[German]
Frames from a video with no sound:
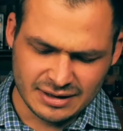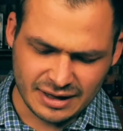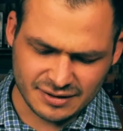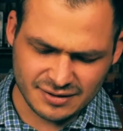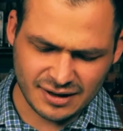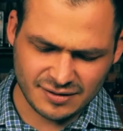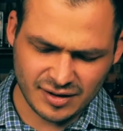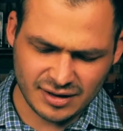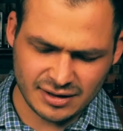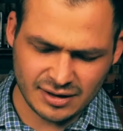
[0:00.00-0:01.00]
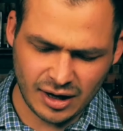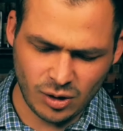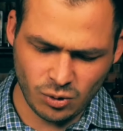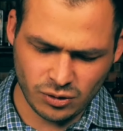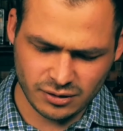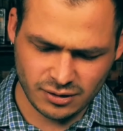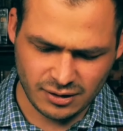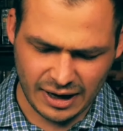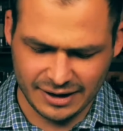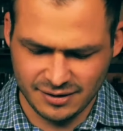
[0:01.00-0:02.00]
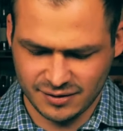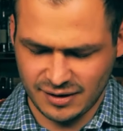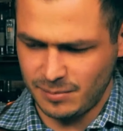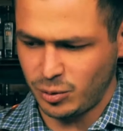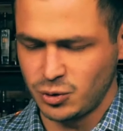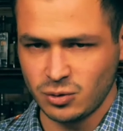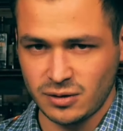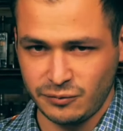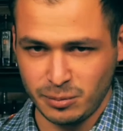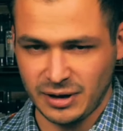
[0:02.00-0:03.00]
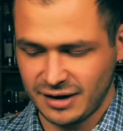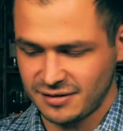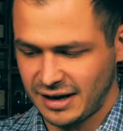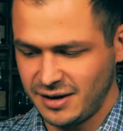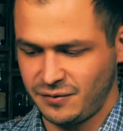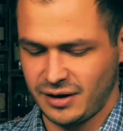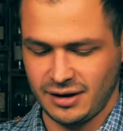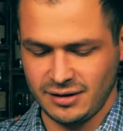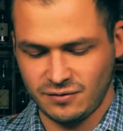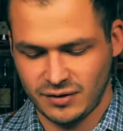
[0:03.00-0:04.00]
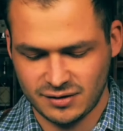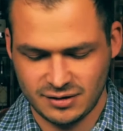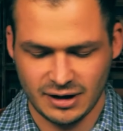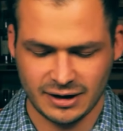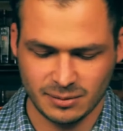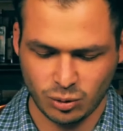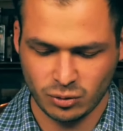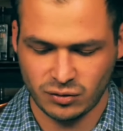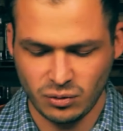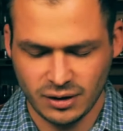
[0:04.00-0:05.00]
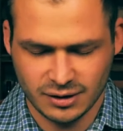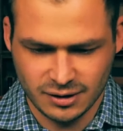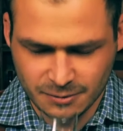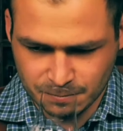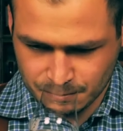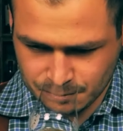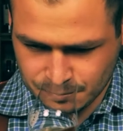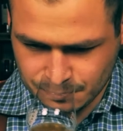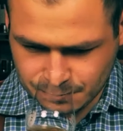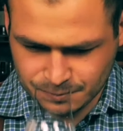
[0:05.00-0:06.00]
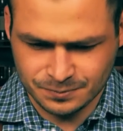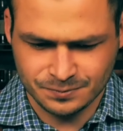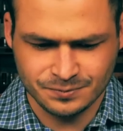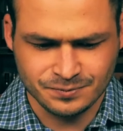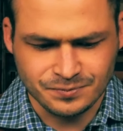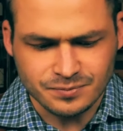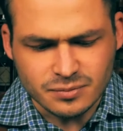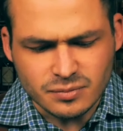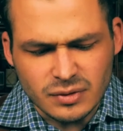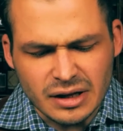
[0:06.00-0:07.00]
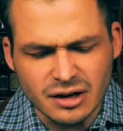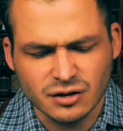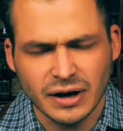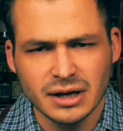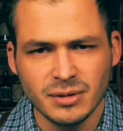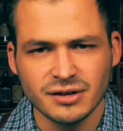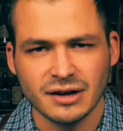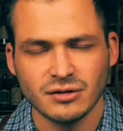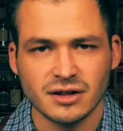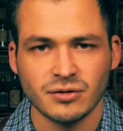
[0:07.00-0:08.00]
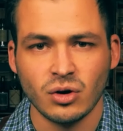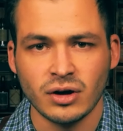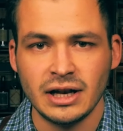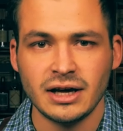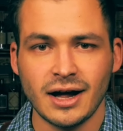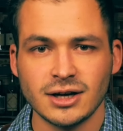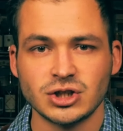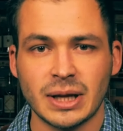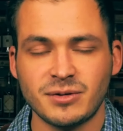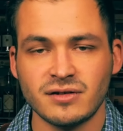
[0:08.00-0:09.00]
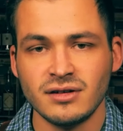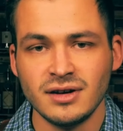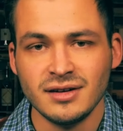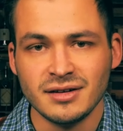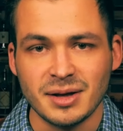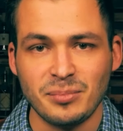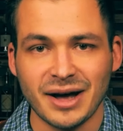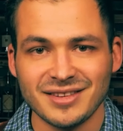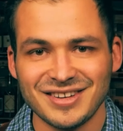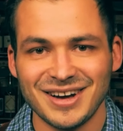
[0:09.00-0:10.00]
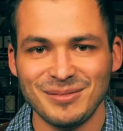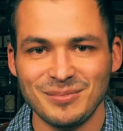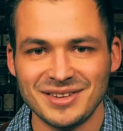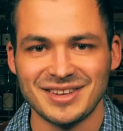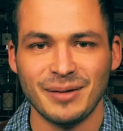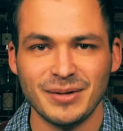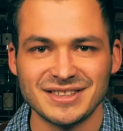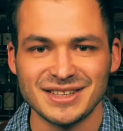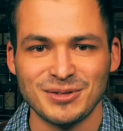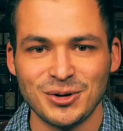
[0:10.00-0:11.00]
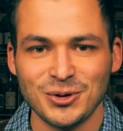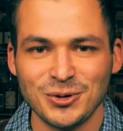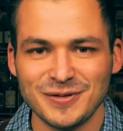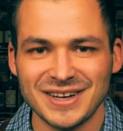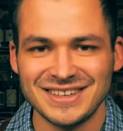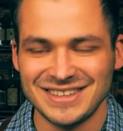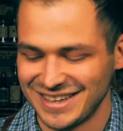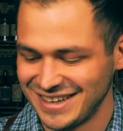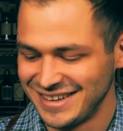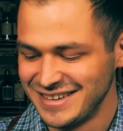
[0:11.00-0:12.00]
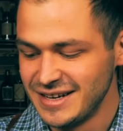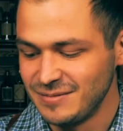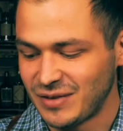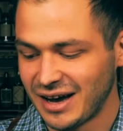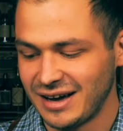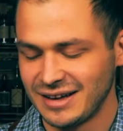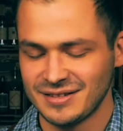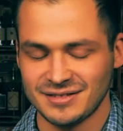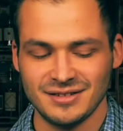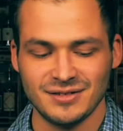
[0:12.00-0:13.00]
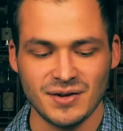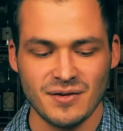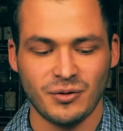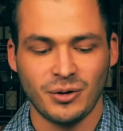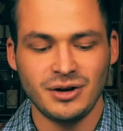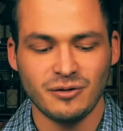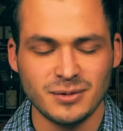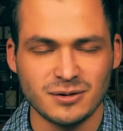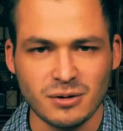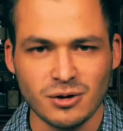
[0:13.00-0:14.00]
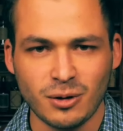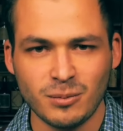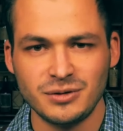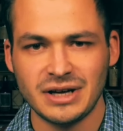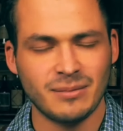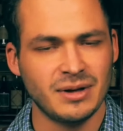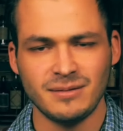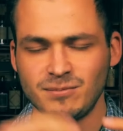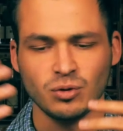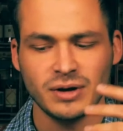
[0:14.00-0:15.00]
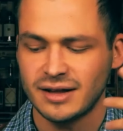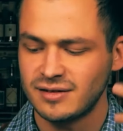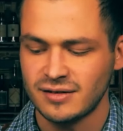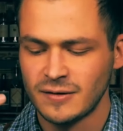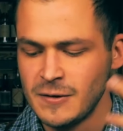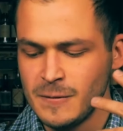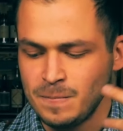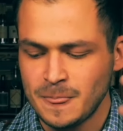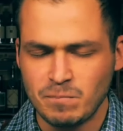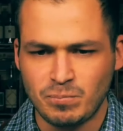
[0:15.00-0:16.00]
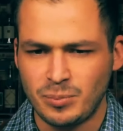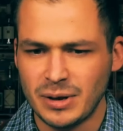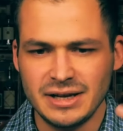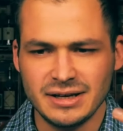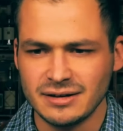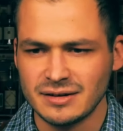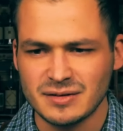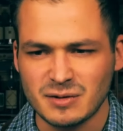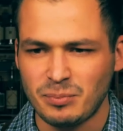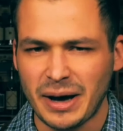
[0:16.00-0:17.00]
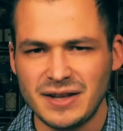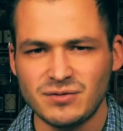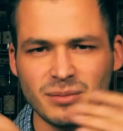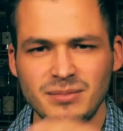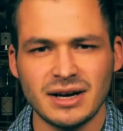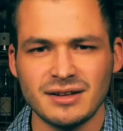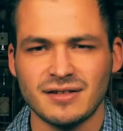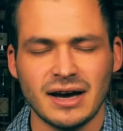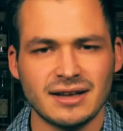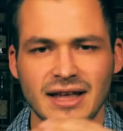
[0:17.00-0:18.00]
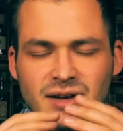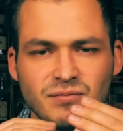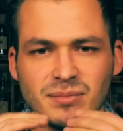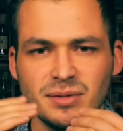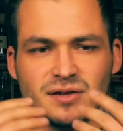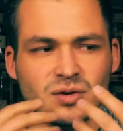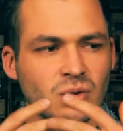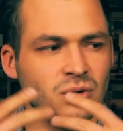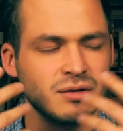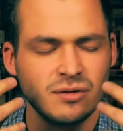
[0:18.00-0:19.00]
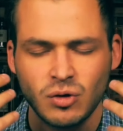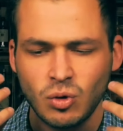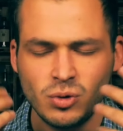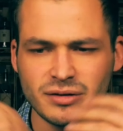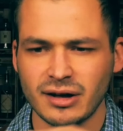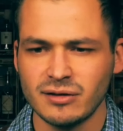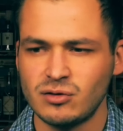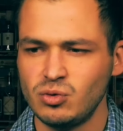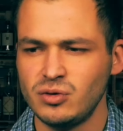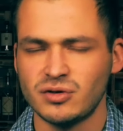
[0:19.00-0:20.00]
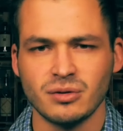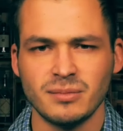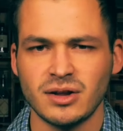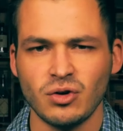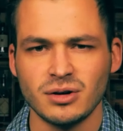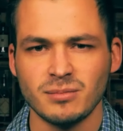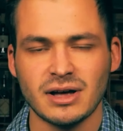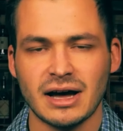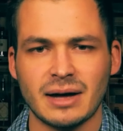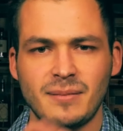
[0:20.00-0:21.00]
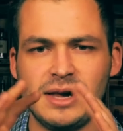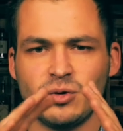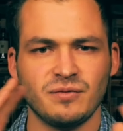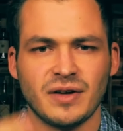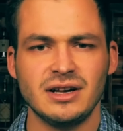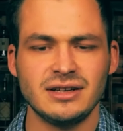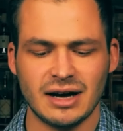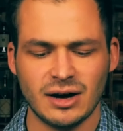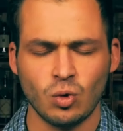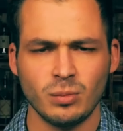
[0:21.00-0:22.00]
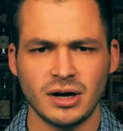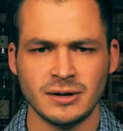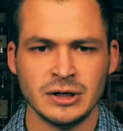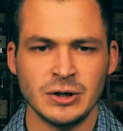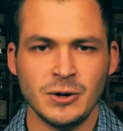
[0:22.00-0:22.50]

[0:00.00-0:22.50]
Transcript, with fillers: das ist tatsächlich auch eins der Produkte, womit alles angefangen hat, was die eigene Produktion anging. Hm. Es war nämlich, also als wir noch illegal Schnaps gebrannt haben, damals als wir noch jung waren, ja, da sind Freunde auf mich zugekommen und die haben eben so ein ganz billigen Spice Rum mir gezeigt, irgendwie mit so ultra süß und mit irgendeinem Karamell- und Vanillearoma